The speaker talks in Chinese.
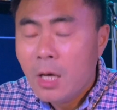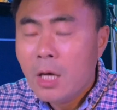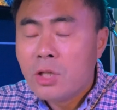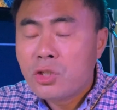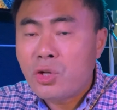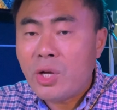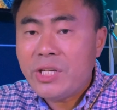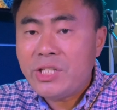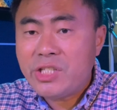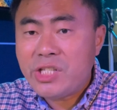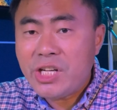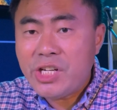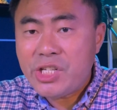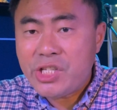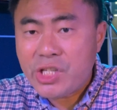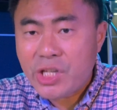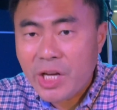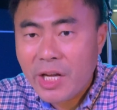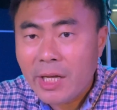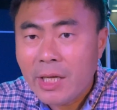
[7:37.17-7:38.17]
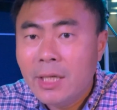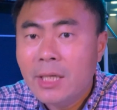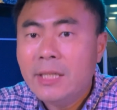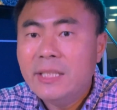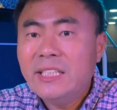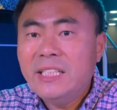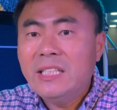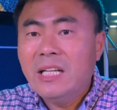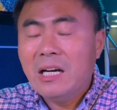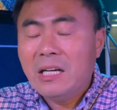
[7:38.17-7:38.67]
所以这些
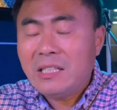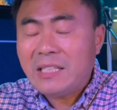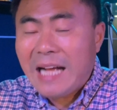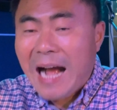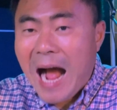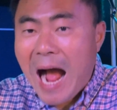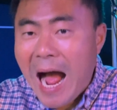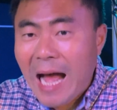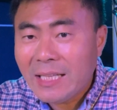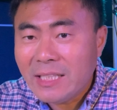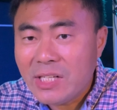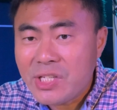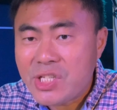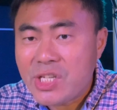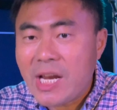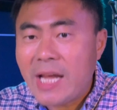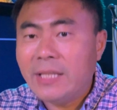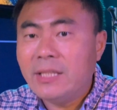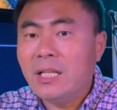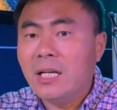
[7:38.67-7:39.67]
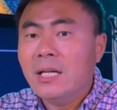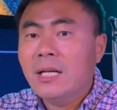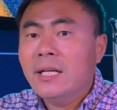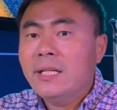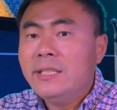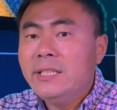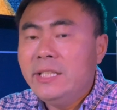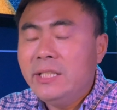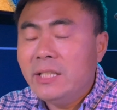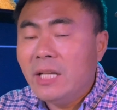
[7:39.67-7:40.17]
你能看得见的，
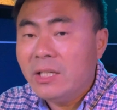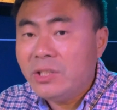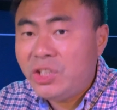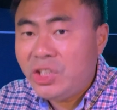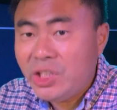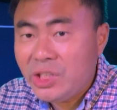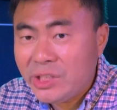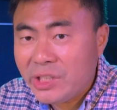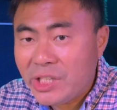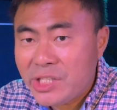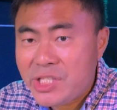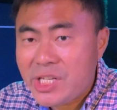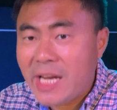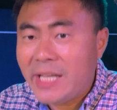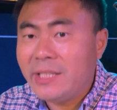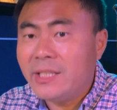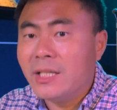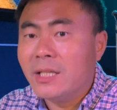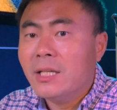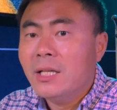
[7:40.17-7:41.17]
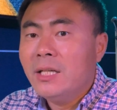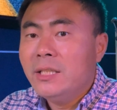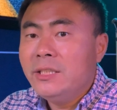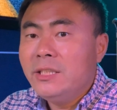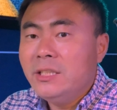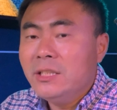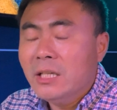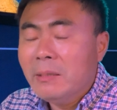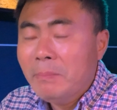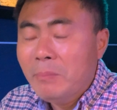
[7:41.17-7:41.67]
你能听得见的，
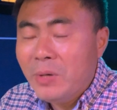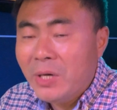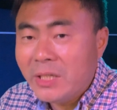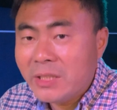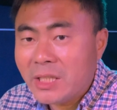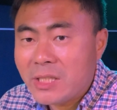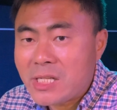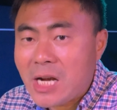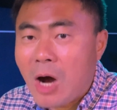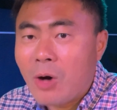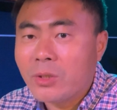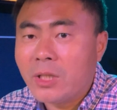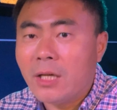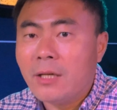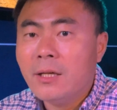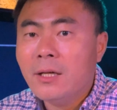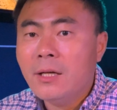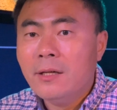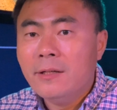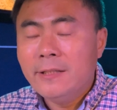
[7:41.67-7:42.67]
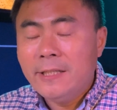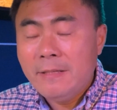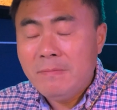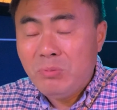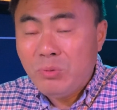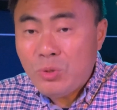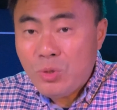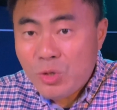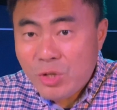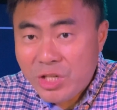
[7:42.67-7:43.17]
你能摸得着的。你
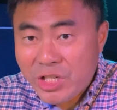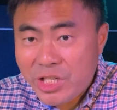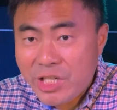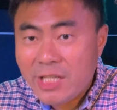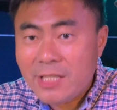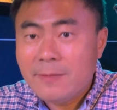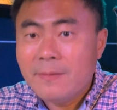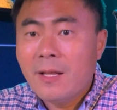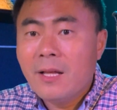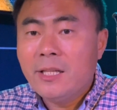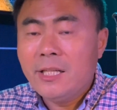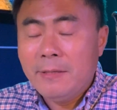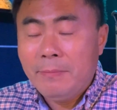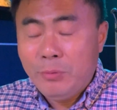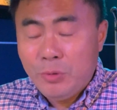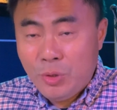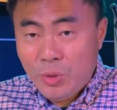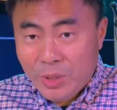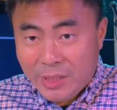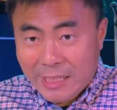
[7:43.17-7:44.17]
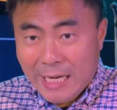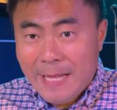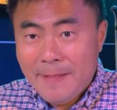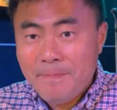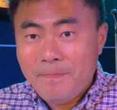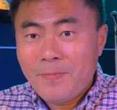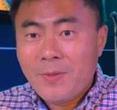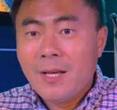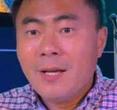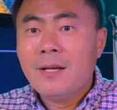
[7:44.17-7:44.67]
不去信，你不去
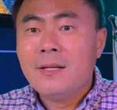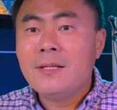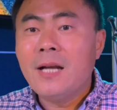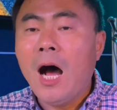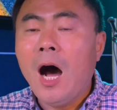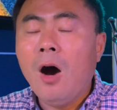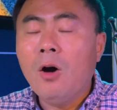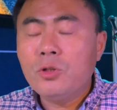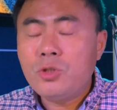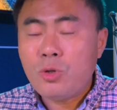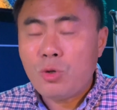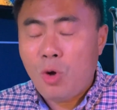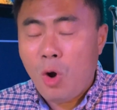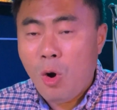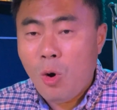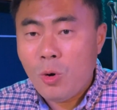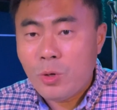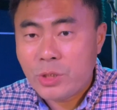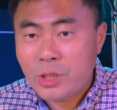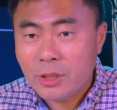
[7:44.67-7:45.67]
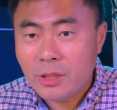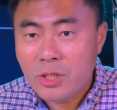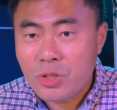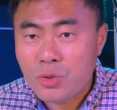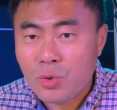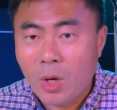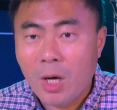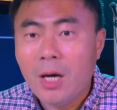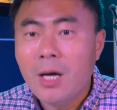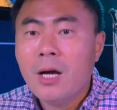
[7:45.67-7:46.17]
跟，然后就口口声声
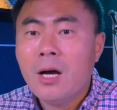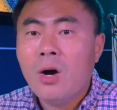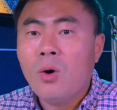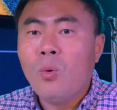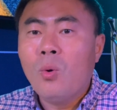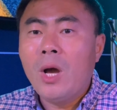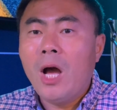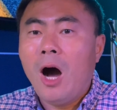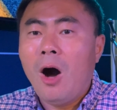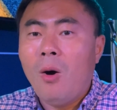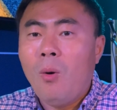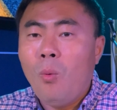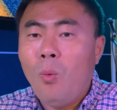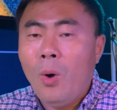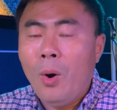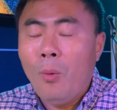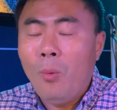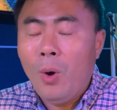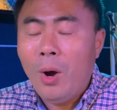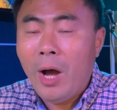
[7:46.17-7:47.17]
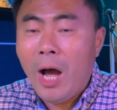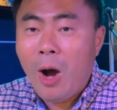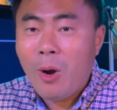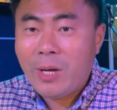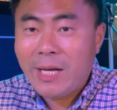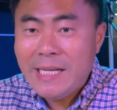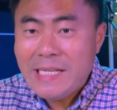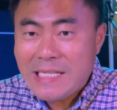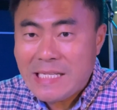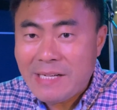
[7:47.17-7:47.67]
说我要我我要
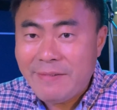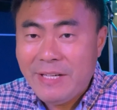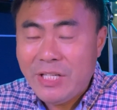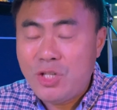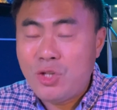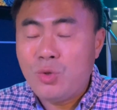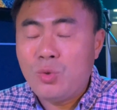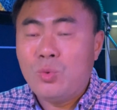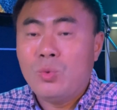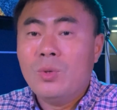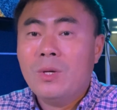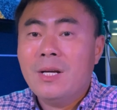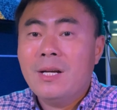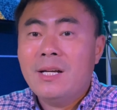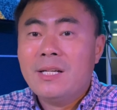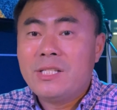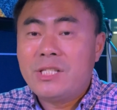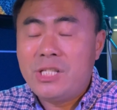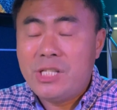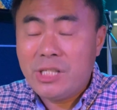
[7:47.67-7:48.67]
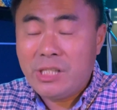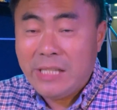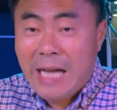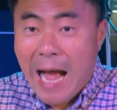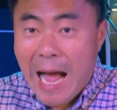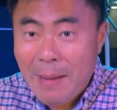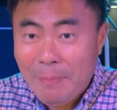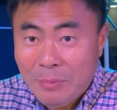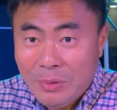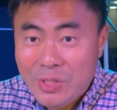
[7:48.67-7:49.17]
跟这位主是
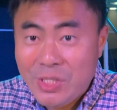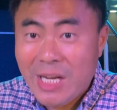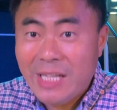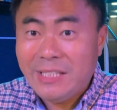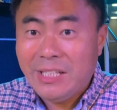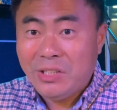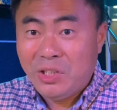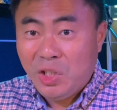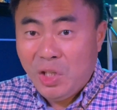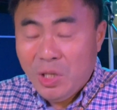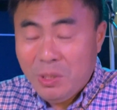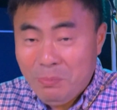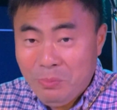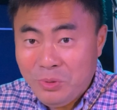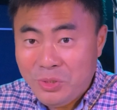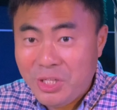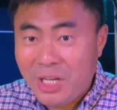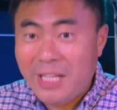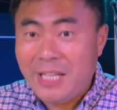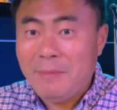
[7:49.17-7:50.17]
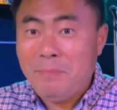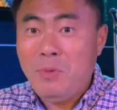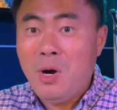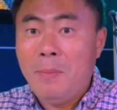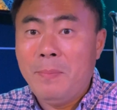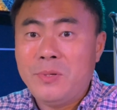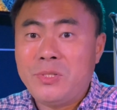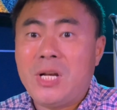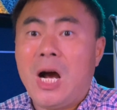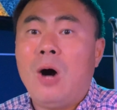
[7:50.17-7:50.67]
看不见的、听不见的、摸
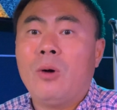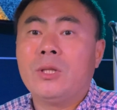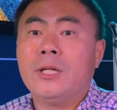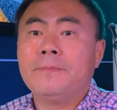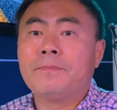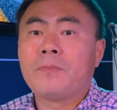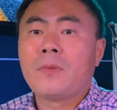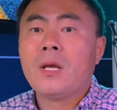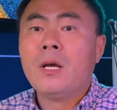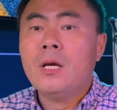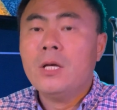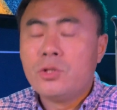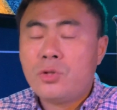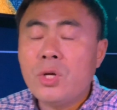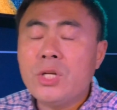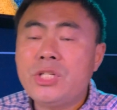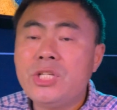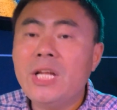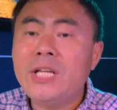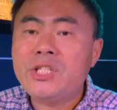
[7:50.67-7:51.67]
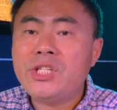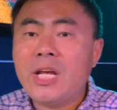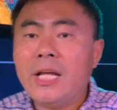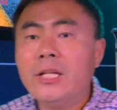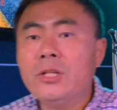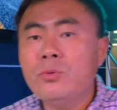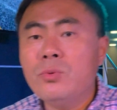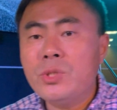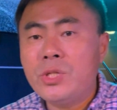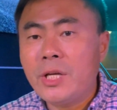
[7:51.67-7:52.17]
不着的。所以今天，亲爱
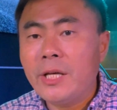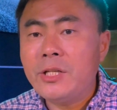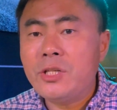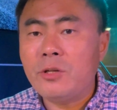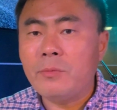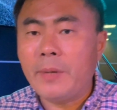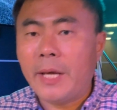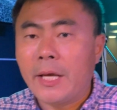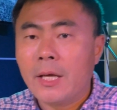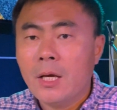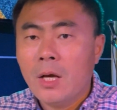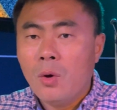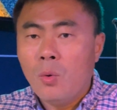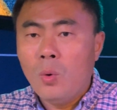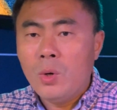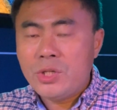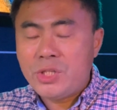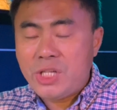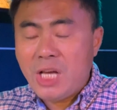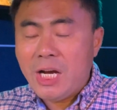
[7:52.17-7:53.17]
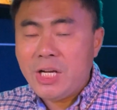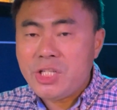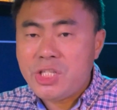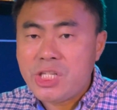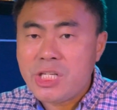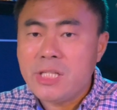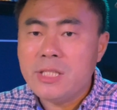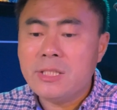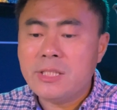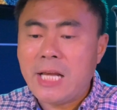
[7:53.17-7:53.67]
的弟兄、亲爱的姐妹，我相
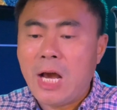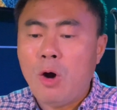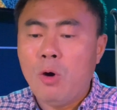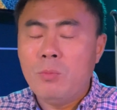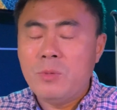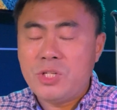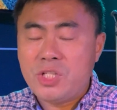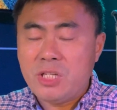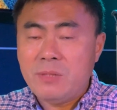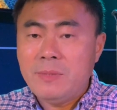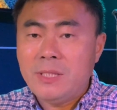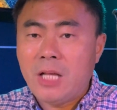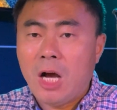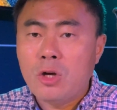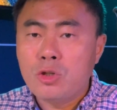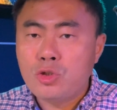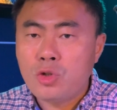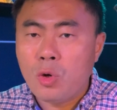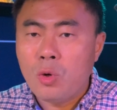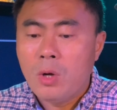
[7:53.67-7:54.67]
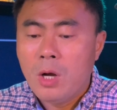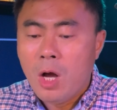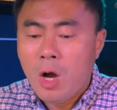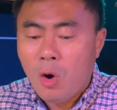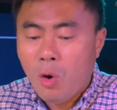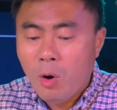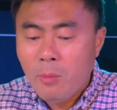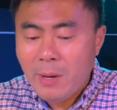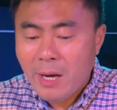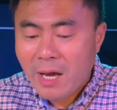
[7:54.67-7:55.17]
信在我们生命当中，
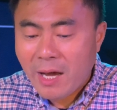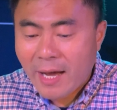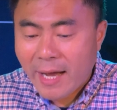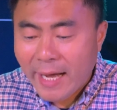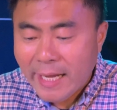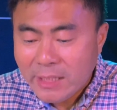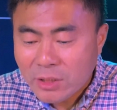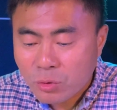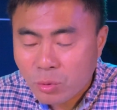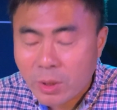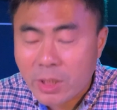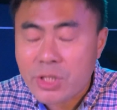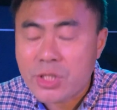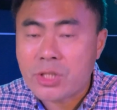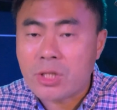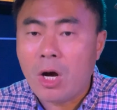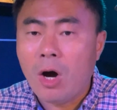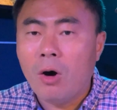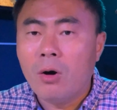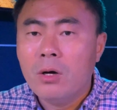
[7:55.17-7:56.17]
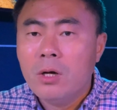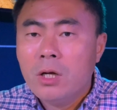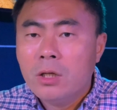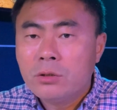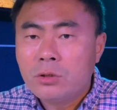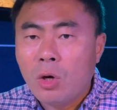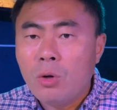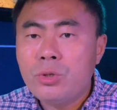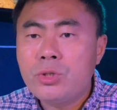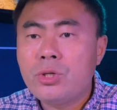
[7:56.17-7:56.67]
我们很多的时候
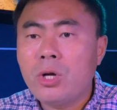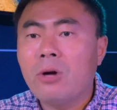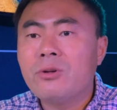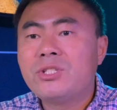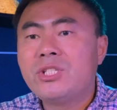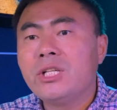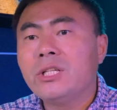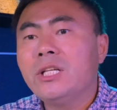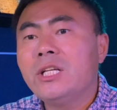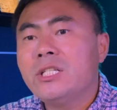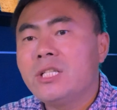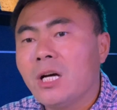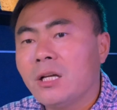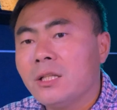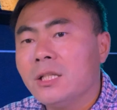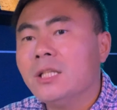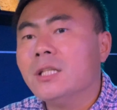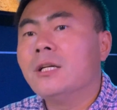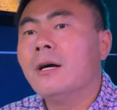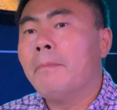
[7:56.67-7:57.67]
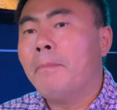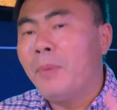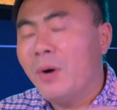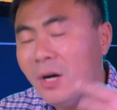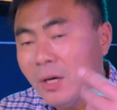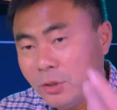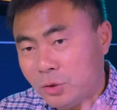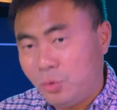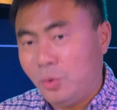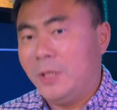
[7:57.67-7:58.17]
都需要经历这样的一个
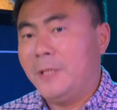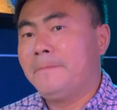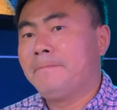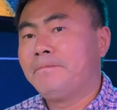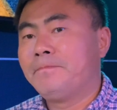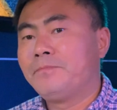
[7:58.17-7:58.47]
破碎。